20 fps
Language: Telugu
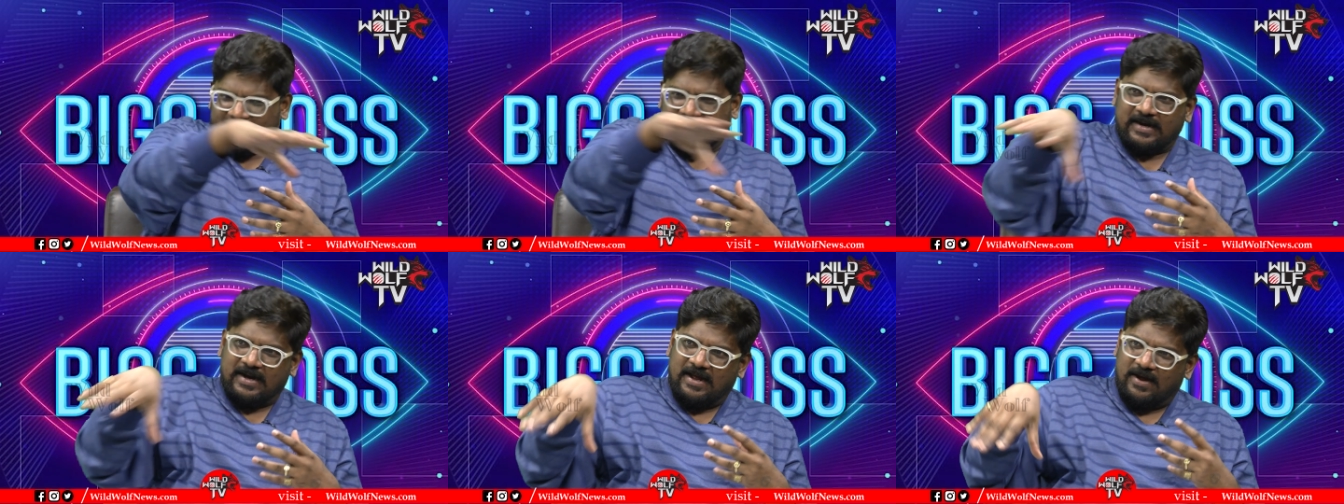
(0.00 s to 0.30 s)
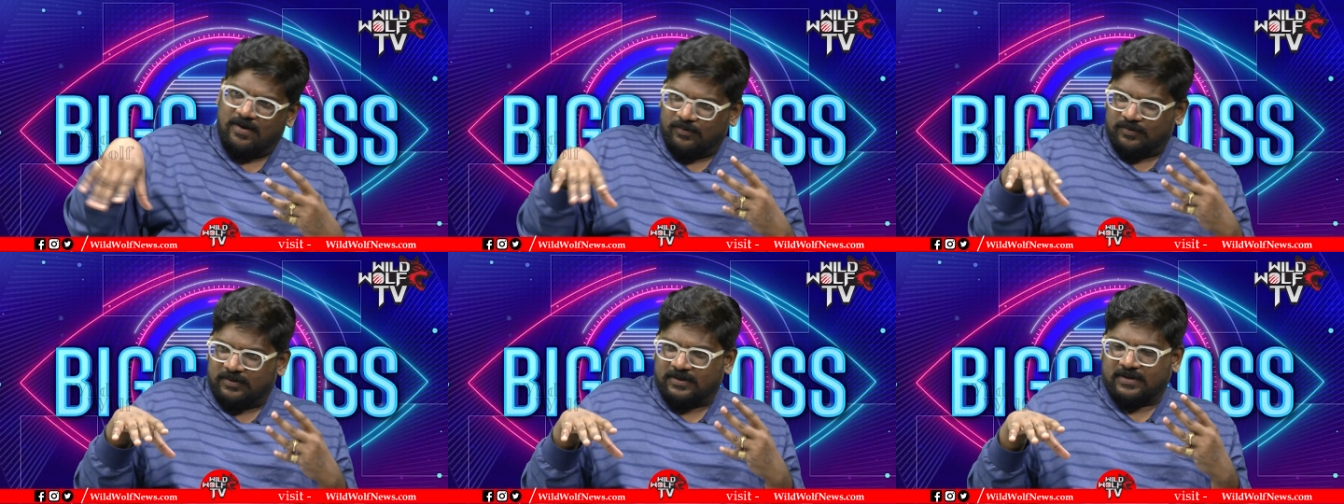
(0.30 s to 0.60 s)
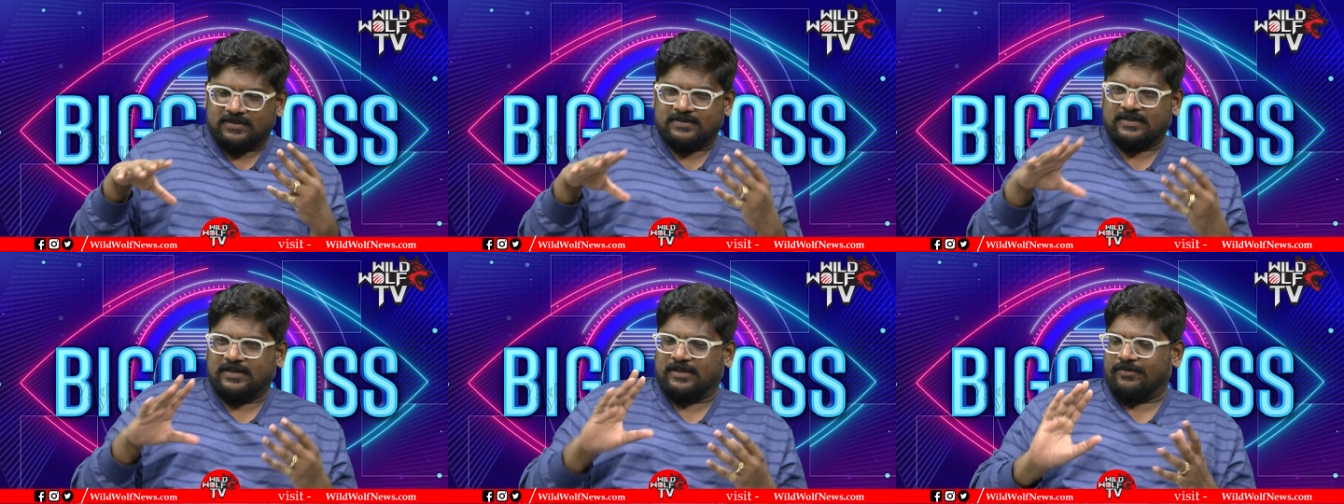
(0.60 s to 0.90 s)
ఇట్లా
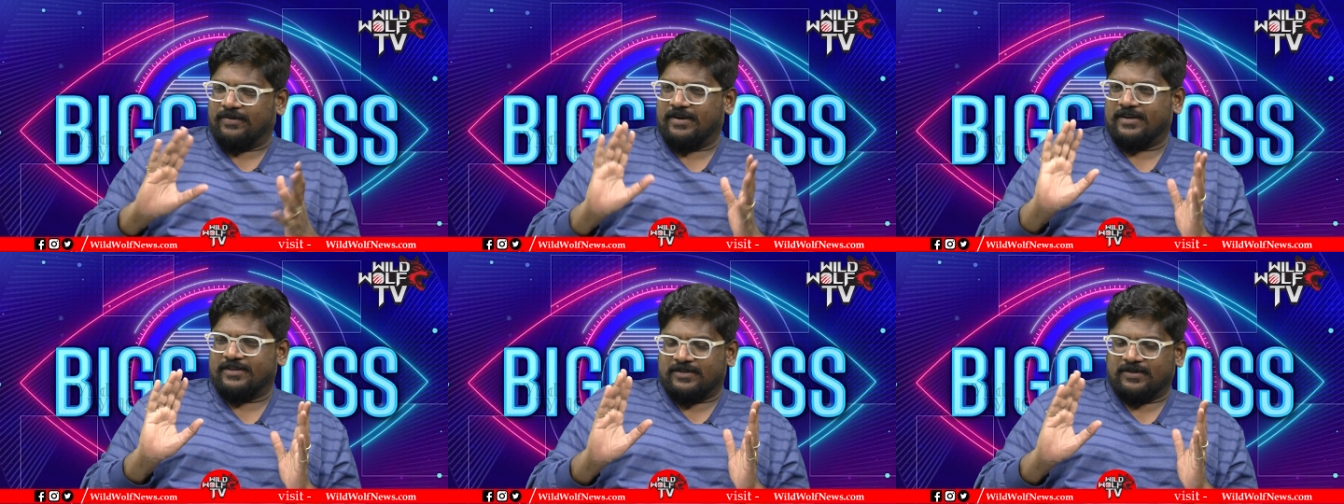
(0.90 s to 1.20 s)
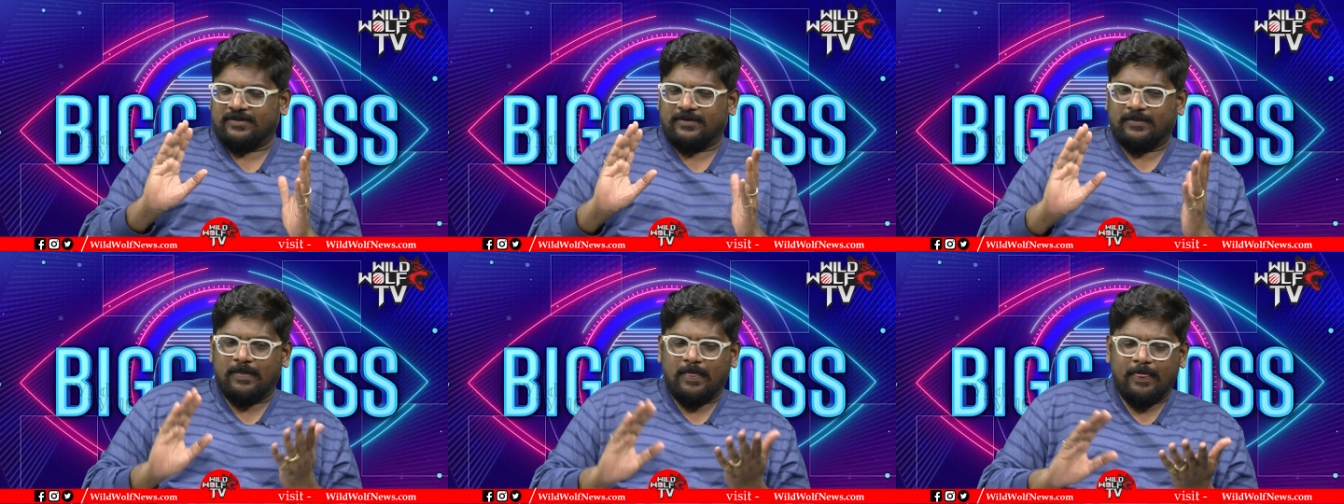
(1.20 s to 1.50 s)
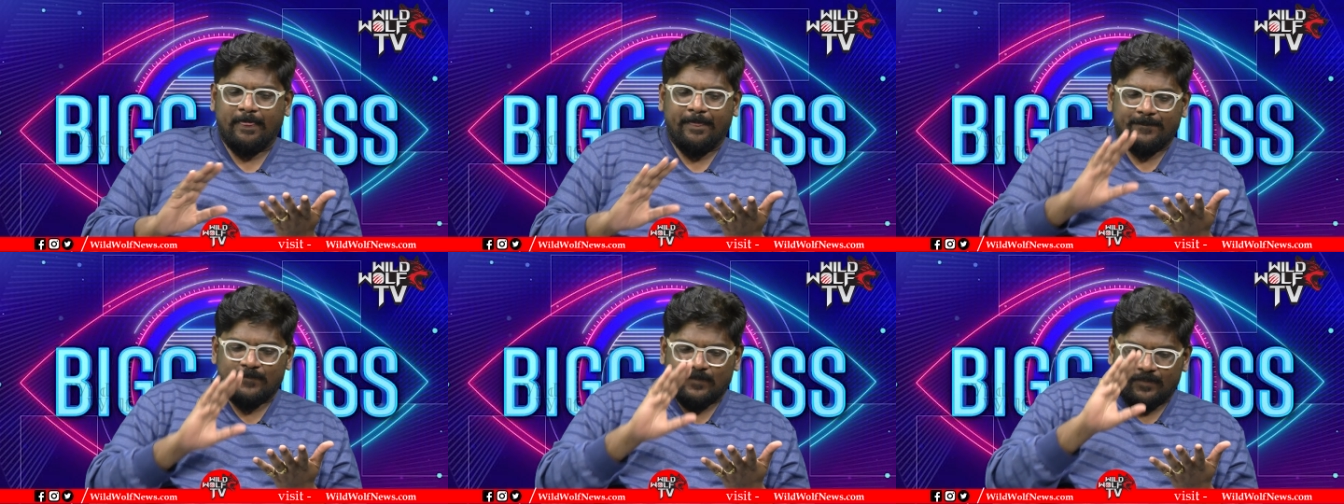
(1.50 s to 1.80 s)
ఉంటుంది సిచ్యువేషను
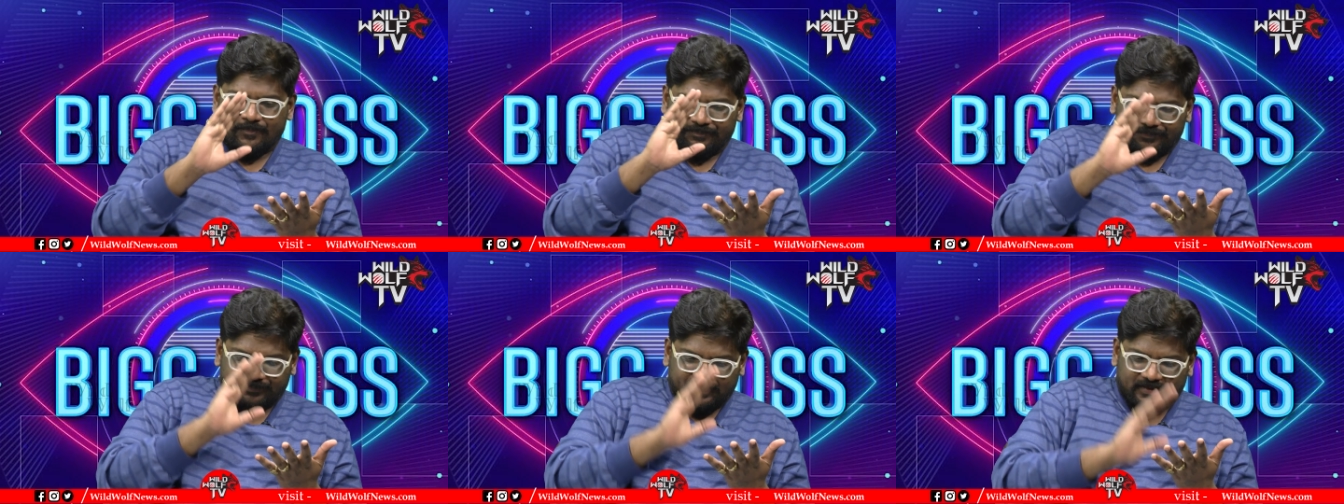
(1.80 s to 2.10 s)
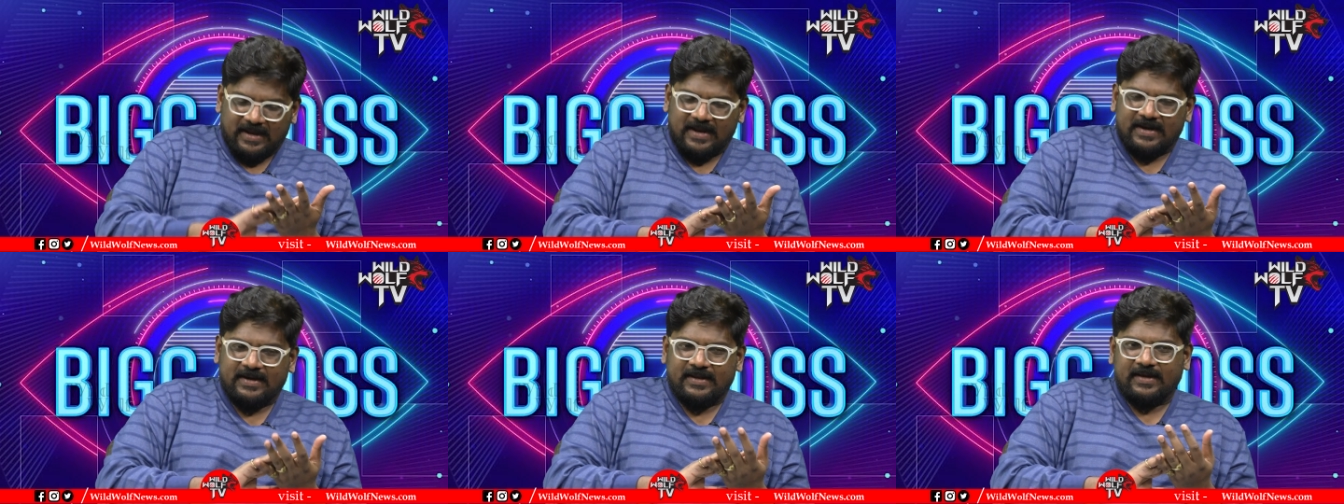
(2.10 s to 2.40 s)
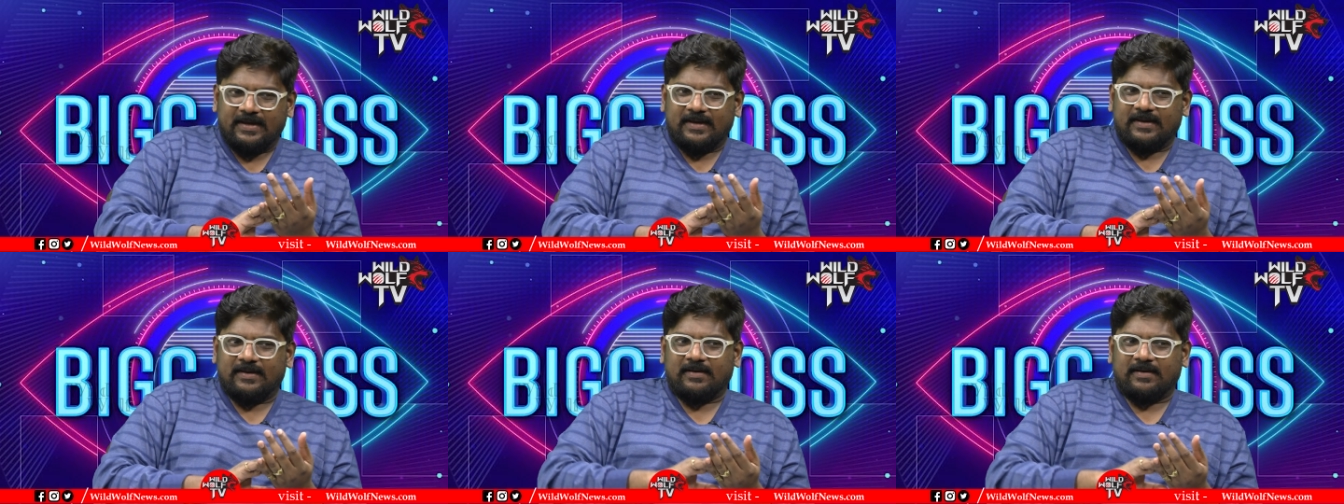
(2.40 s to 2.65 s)
కానీ